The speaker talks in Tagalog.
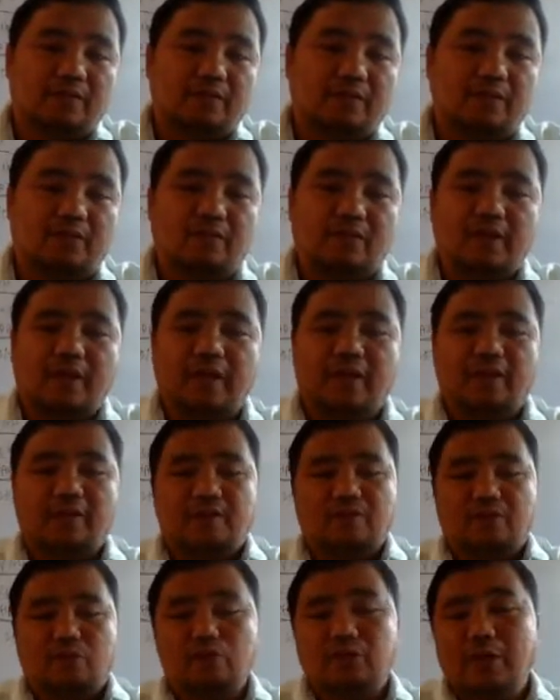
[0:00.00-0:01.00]
Okay.
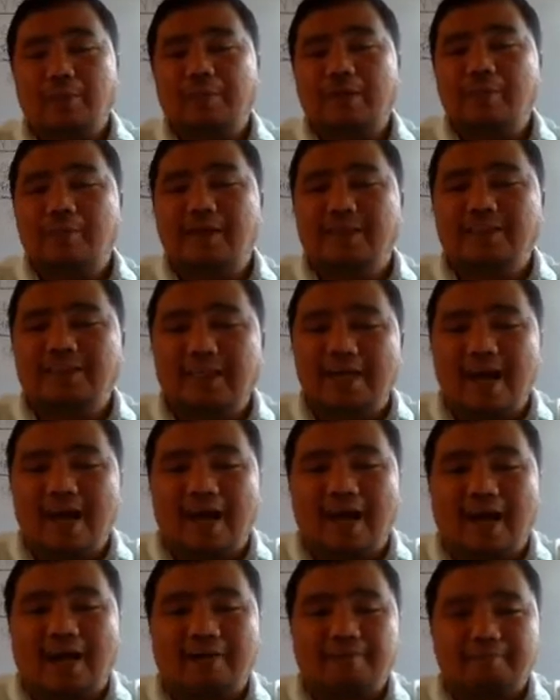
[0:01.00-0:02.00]
Kung sama ng mga salaa,
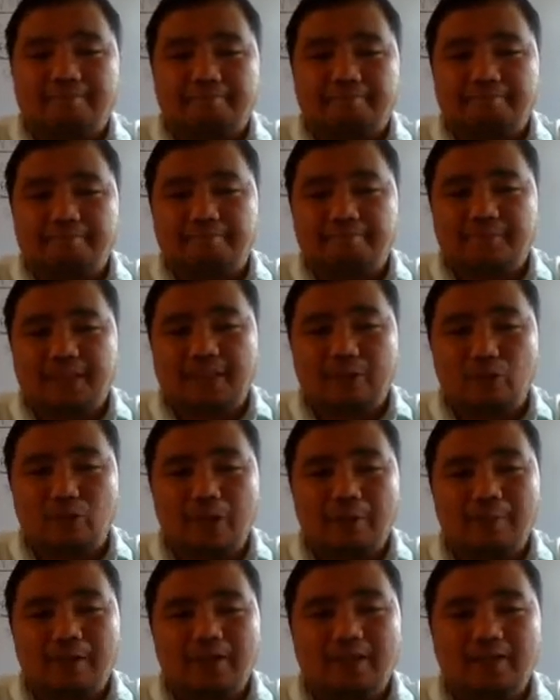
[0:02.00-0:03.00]
ah. nga
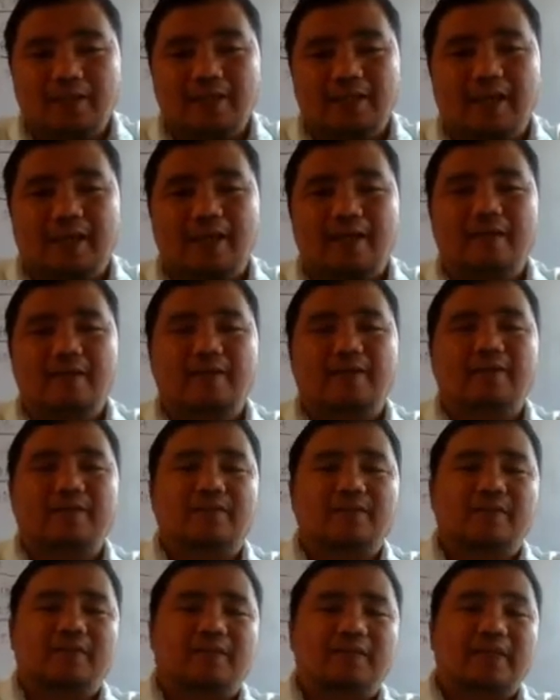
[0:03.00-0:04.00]
doon na mga degree.
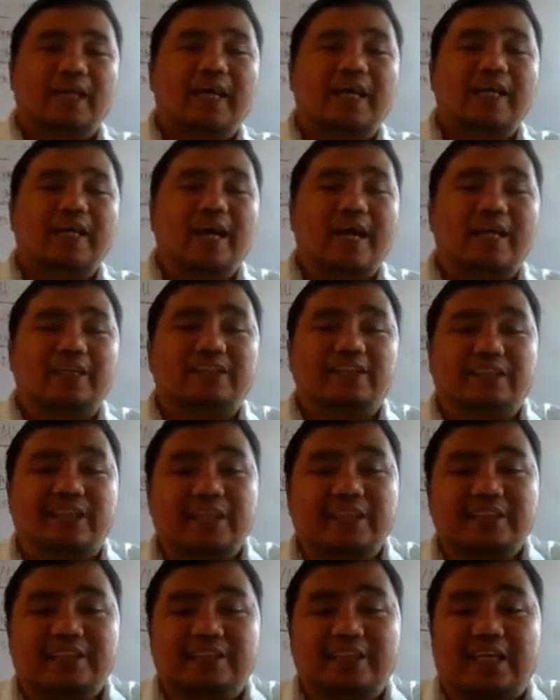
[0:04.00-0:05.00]
There are
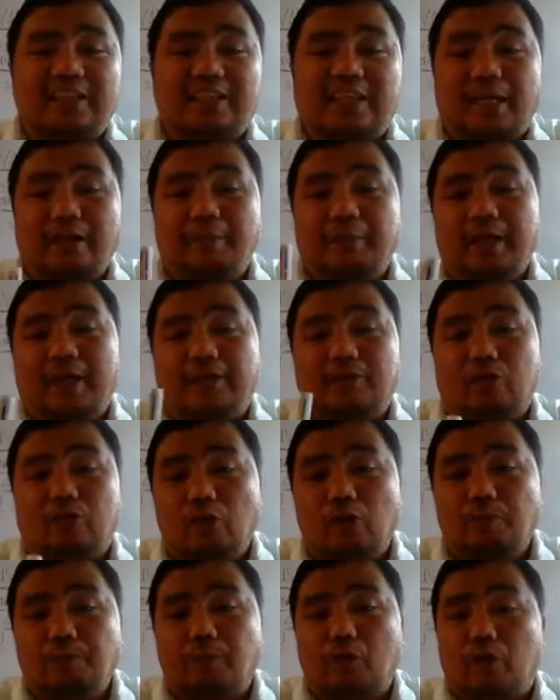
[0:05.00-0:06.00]
sins that can be
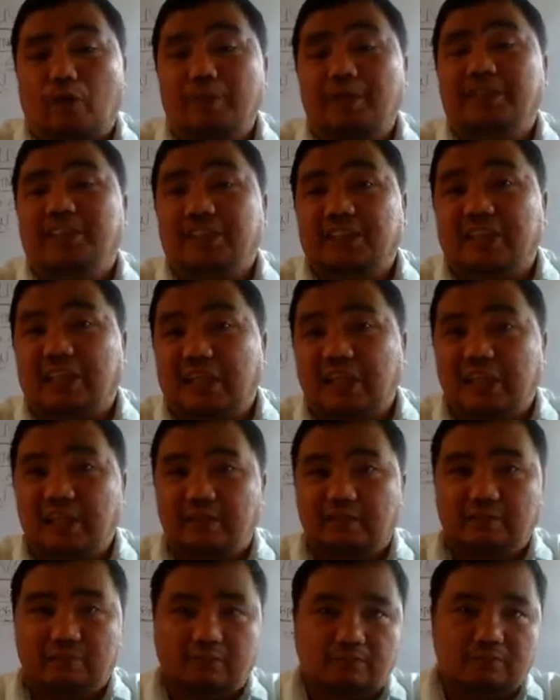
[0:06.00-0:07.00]
atoned for immediately.
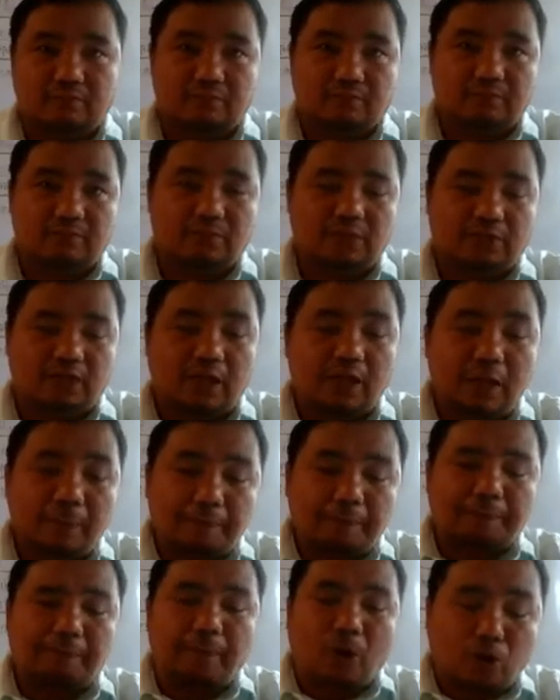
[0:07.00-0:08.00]

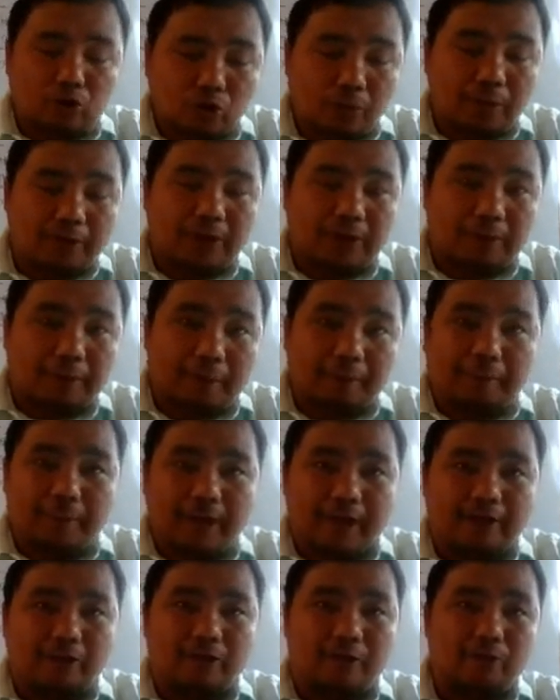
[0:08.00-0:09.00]
Kanang automatic
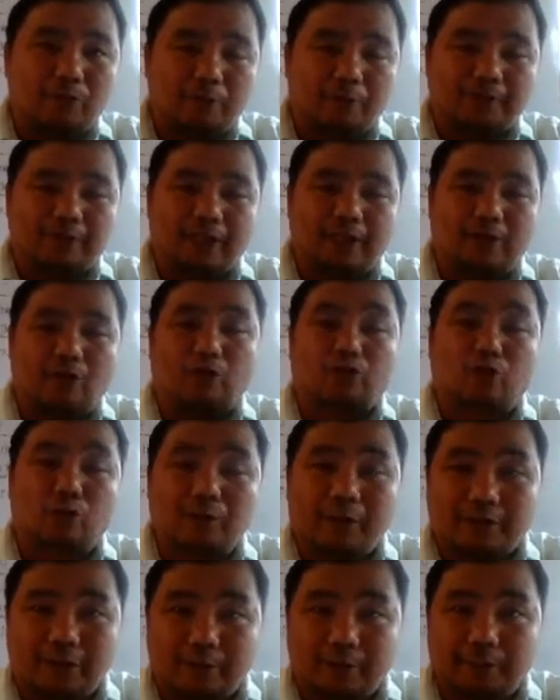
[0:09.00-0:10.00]
pagpangayo ni mo pasaylo,
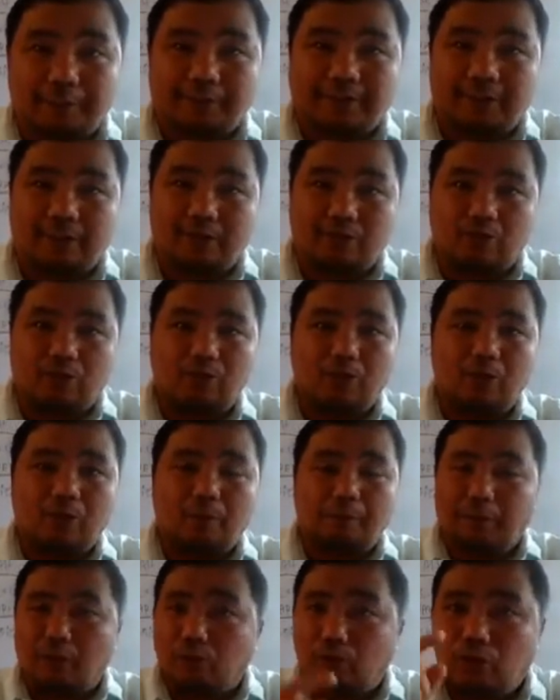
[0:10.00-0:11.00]
automatic mapasaylo.
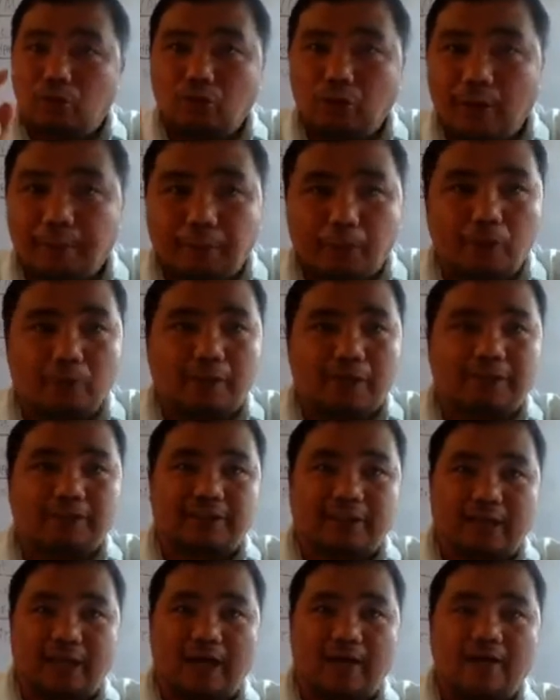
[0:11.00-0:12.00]
Pero doon na po yung mga
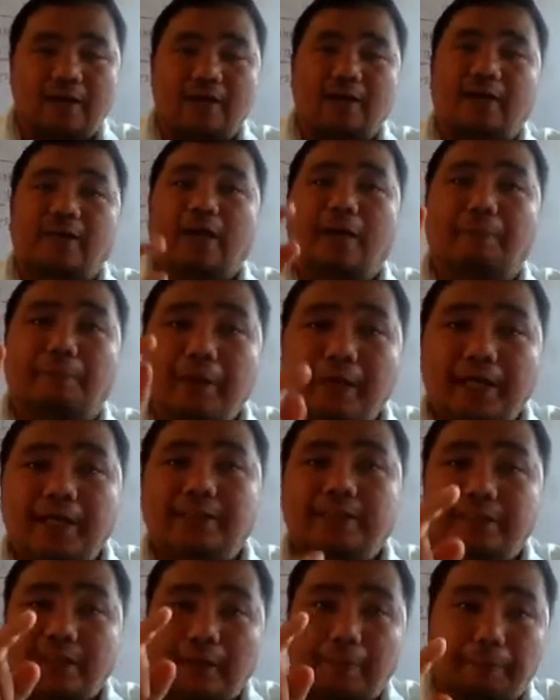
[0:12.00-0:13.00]
sala nga
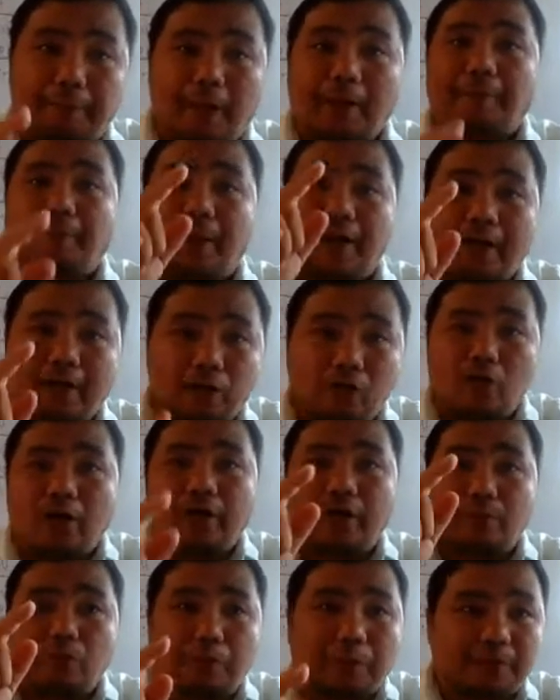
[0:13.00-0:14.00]
bisan
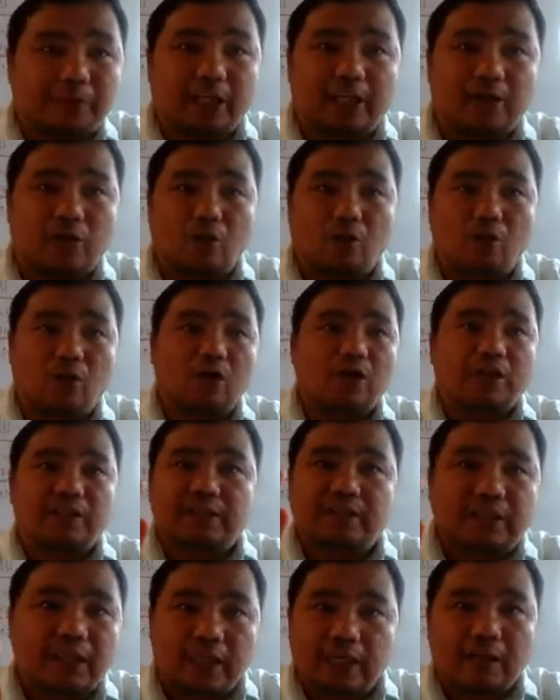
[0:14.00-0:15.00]
pagpangayoan ni mo pasaylo,
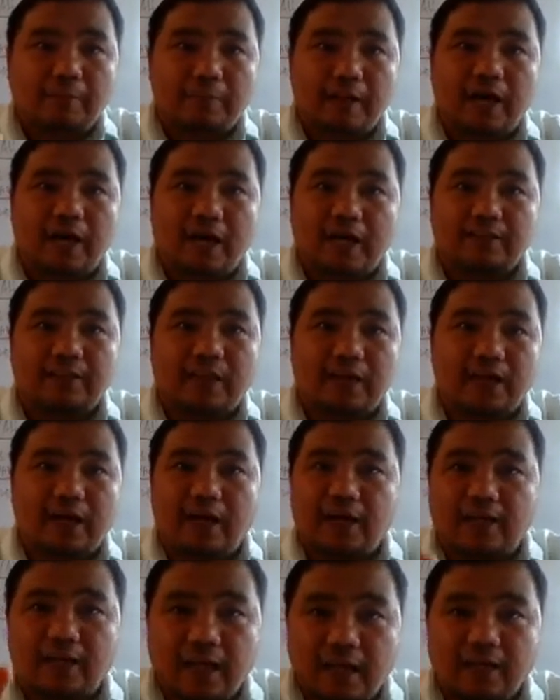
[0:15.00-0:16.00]
dili makahatag
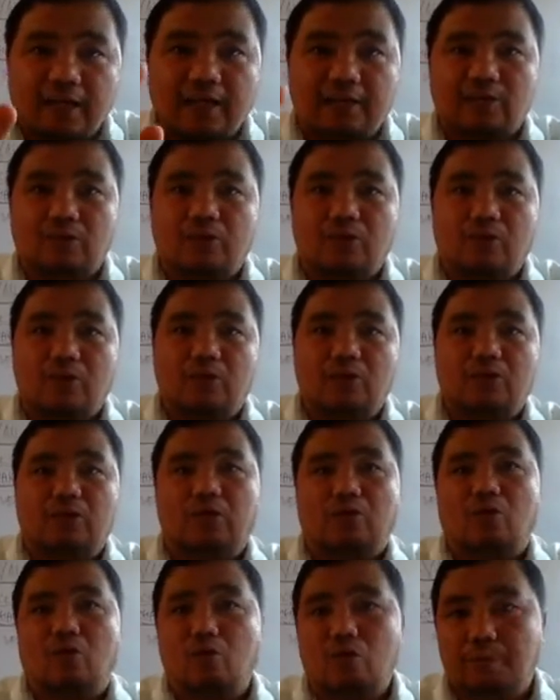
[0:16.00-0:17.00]
ang langit
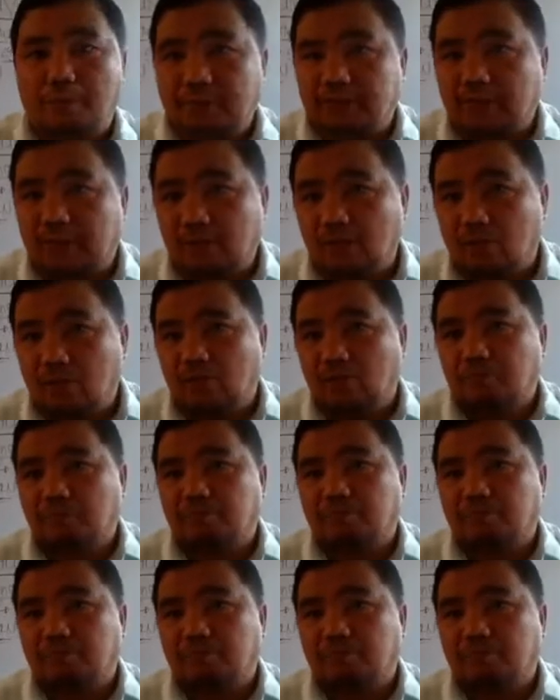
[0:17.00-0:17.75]
og pasaylo.